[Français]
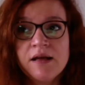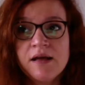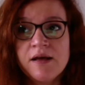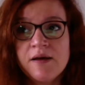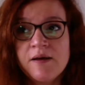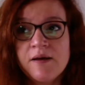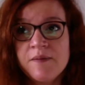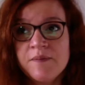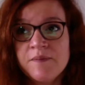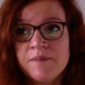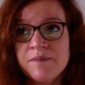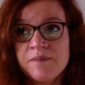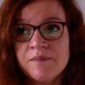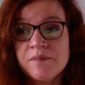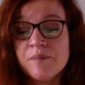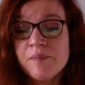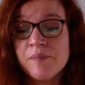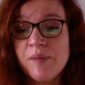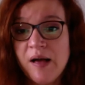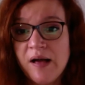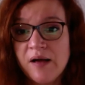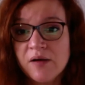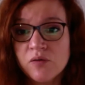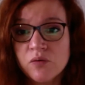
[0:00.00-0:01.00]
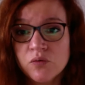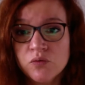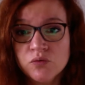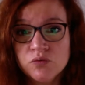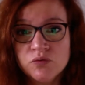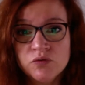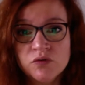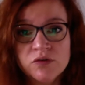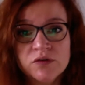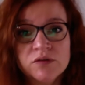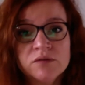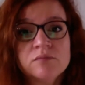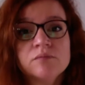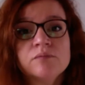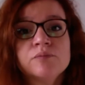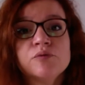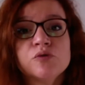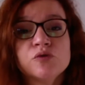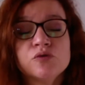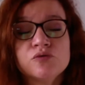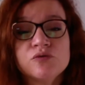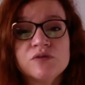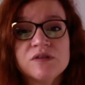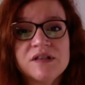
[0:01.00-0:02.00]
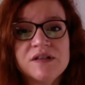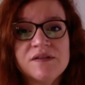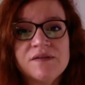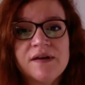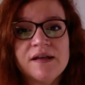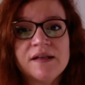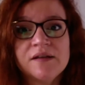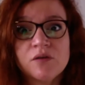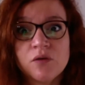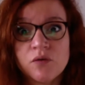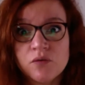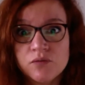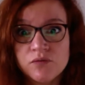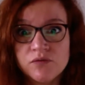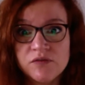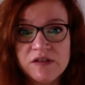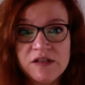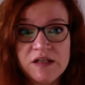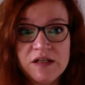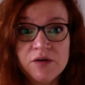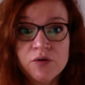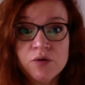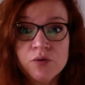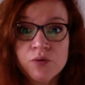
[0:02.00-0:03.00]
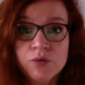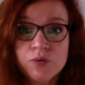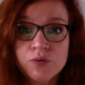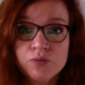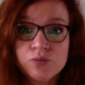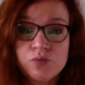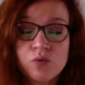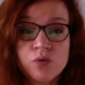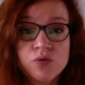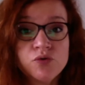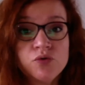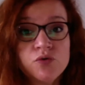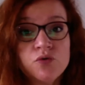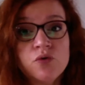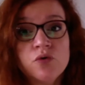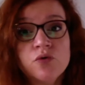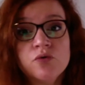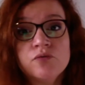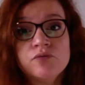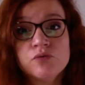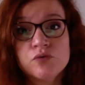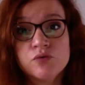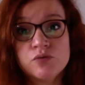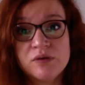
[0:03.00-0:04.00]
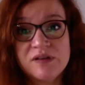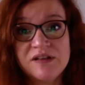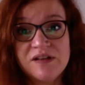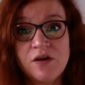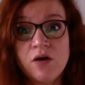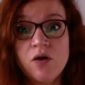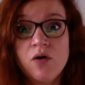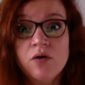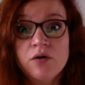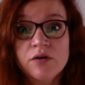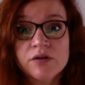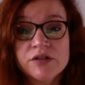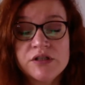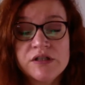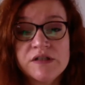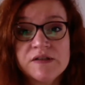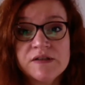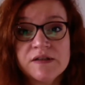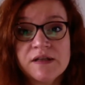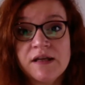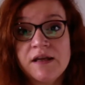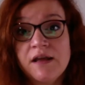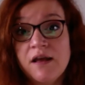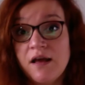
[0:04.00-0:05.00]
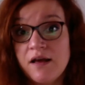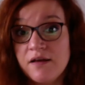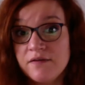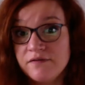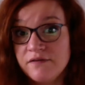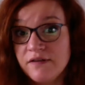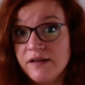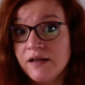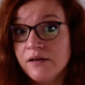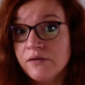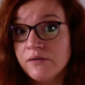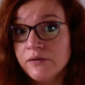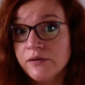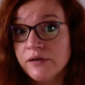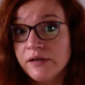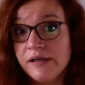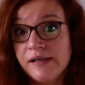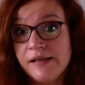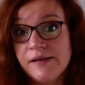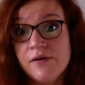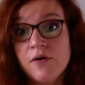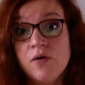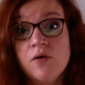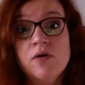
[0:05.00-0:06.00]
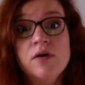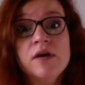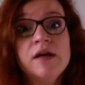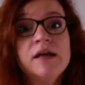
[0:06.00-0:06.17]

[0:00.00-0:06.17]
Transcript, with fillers: Euh, par contre, pour tout ce qui va être vidéo ou audio que vous souhaitez enregistrer avec le client,